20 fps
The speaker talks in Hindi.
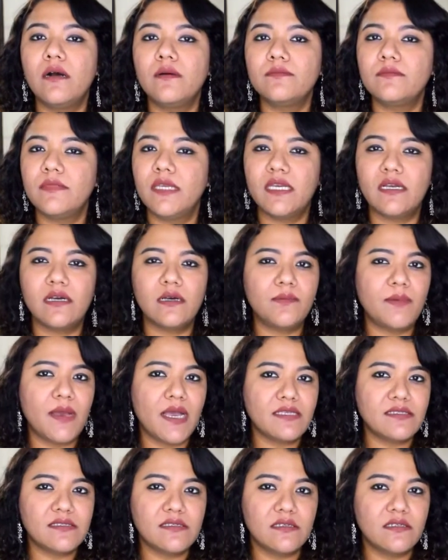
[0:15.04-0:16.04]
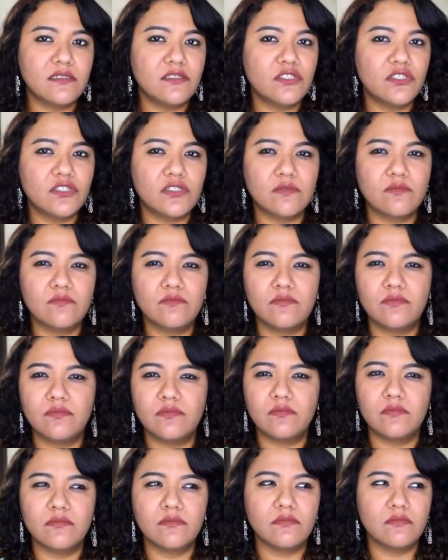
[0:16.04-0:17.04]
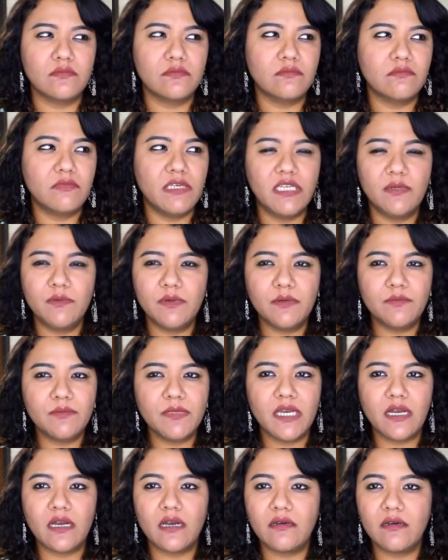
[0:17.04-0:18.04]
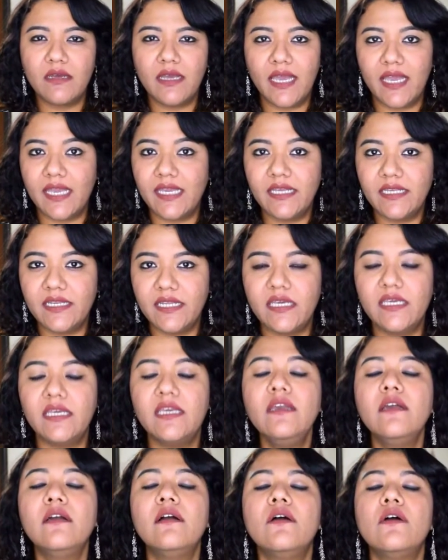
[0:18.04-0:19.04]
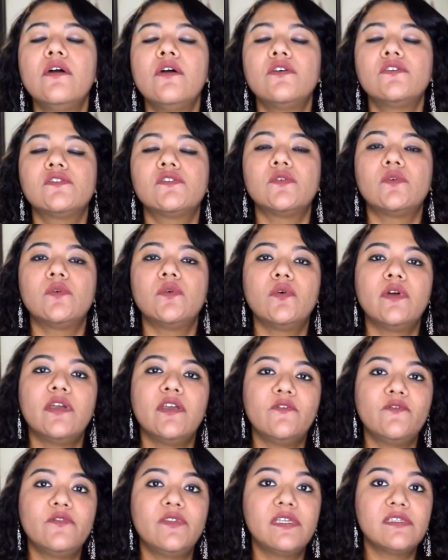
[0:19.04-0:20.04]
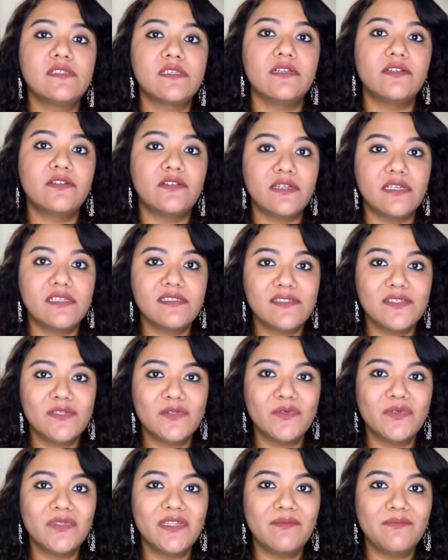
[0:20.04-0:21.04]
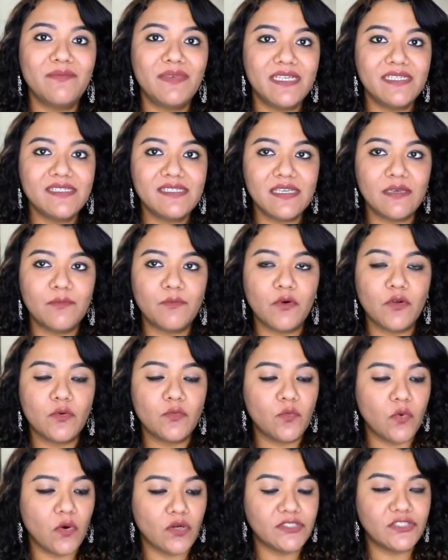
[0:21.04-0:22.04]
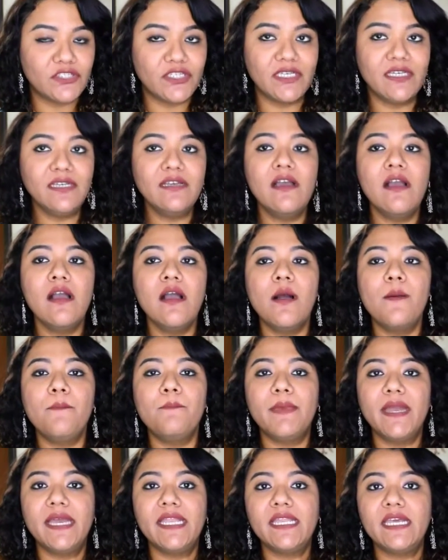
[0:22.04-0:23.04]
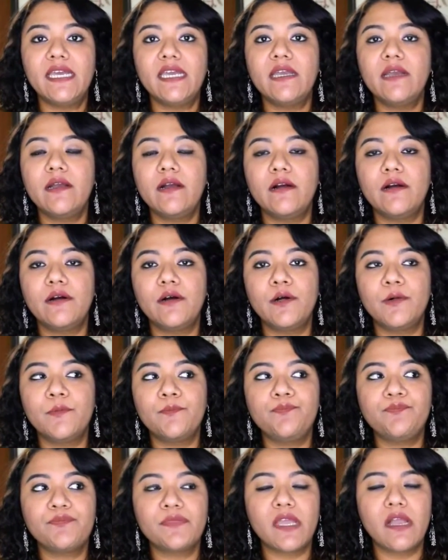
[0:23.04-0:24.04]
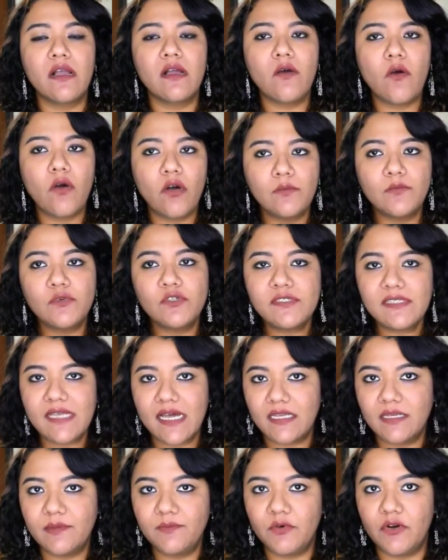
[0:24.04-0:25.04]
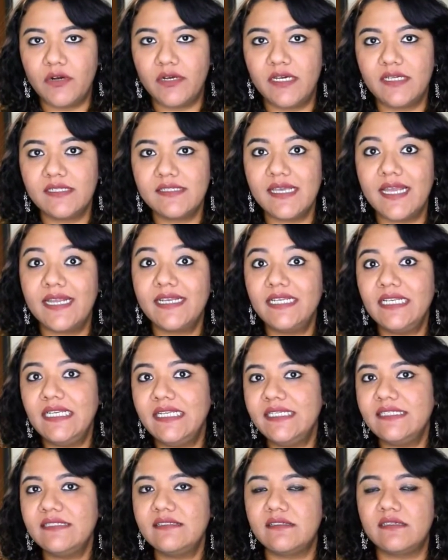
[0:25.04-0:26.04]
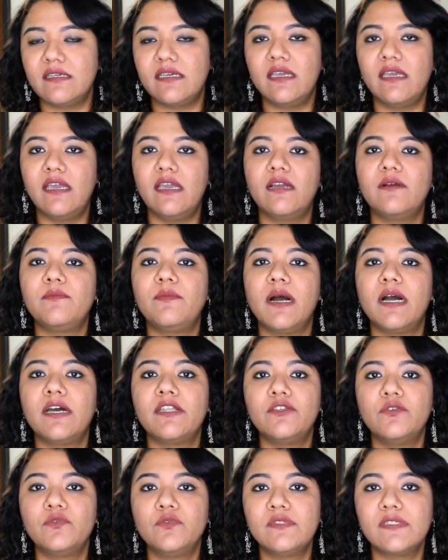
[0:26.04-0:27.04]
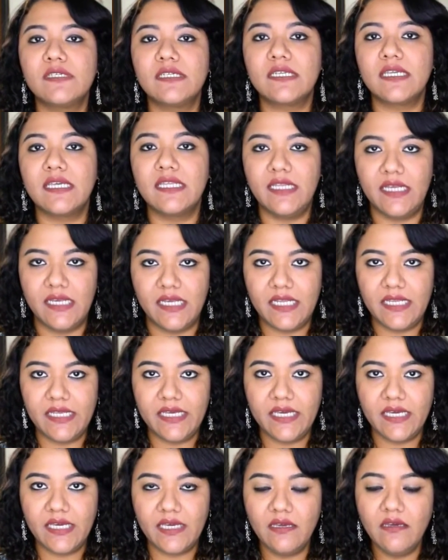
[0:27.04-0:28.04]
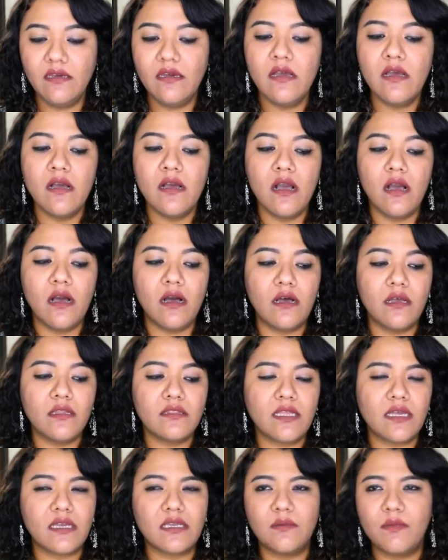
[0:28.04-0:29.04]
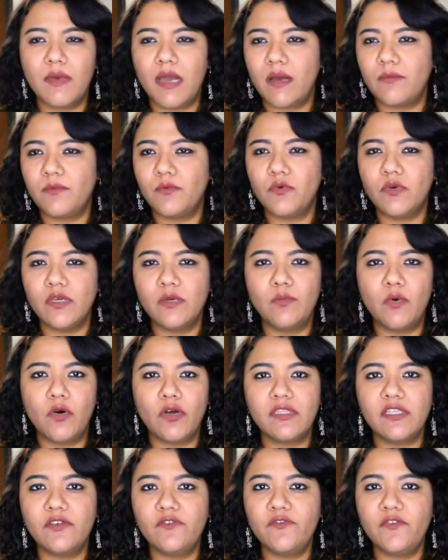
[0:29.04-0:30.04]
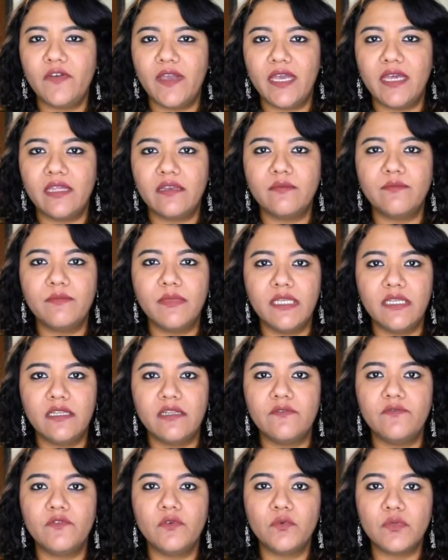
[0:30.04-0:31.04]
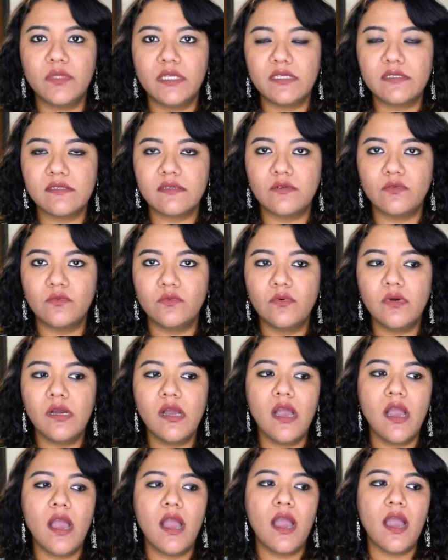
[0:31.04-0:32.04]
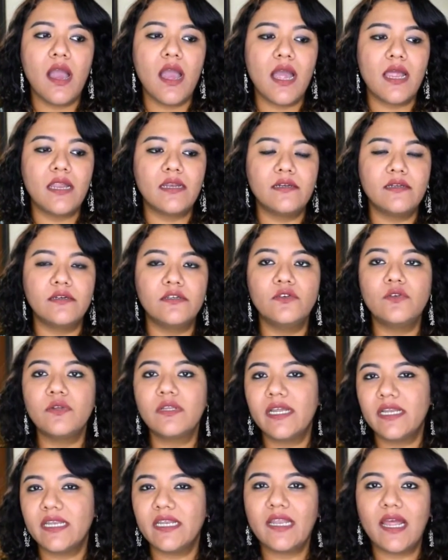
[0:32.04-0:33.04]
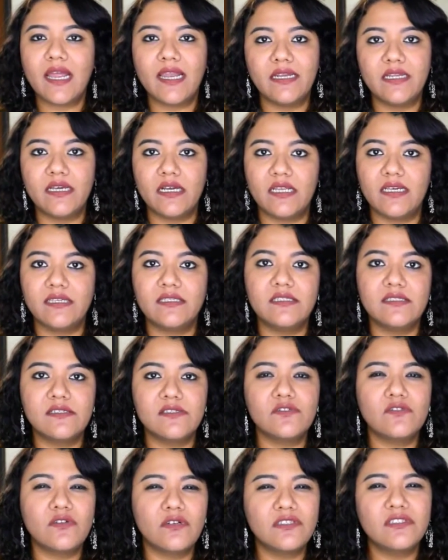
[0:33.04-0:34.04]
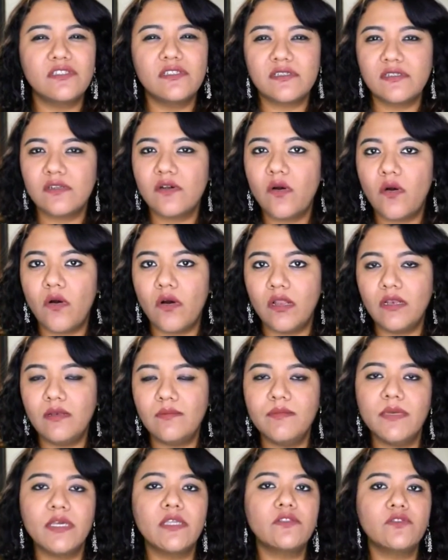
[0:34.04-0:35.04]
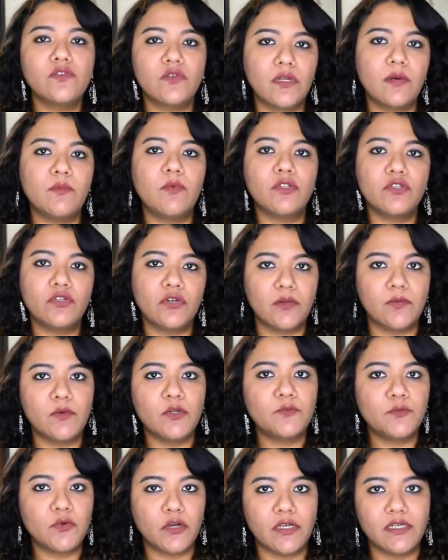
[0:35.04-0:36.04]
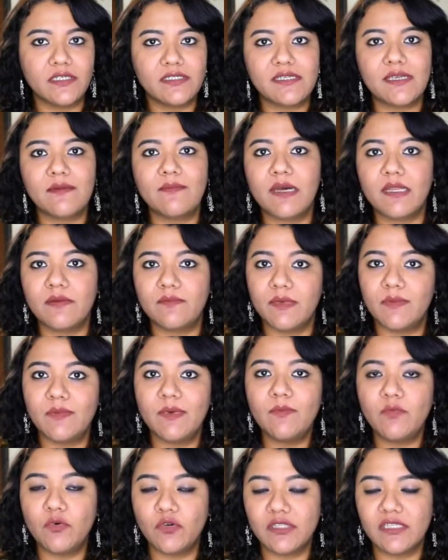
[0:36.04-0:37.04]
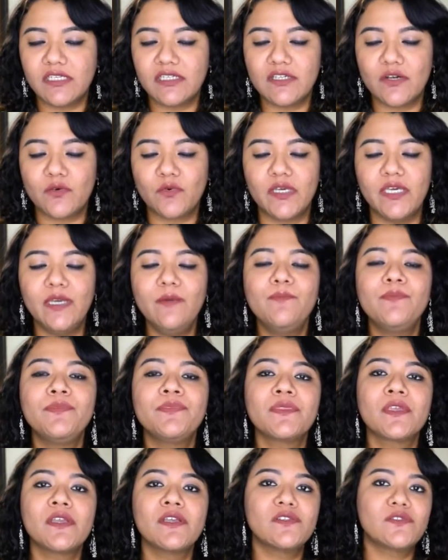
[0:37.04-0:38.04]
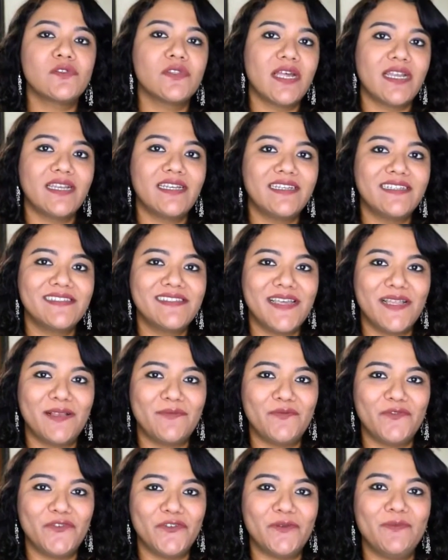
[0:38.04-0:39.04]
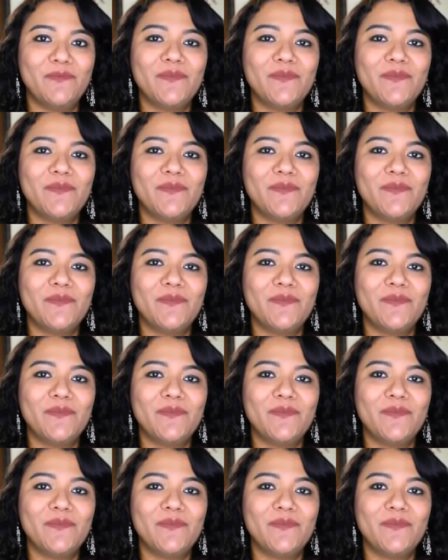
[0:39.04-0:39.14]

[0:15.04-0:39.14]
मेकअप एज सच मिनिमम या है ही नहीं सो इफ़ दिस इंटरेस्ट यू देन प्लीज़ कीप ऑन वॉचिंग मैंने ऑलमोस्ट uh, सारे प्रोडक्ट्स एटलीस्ट एक बार यूज़ करके देख लिए हैं uh, Uh, ताकि मैं आपको एक बहुत ही फेयर मिनी रिव्यू दे सकूँ एंड यू विल गेट एन आइडिया लाइक दिस इज़ नॉट जस्ट अ हॉल मैं थोड़ा बहुत थोड़ा बहुत प्रोडक्ट्स के बारे में भी बोलते जाऊँगी सो दैट इट इज़ हेल्पफुल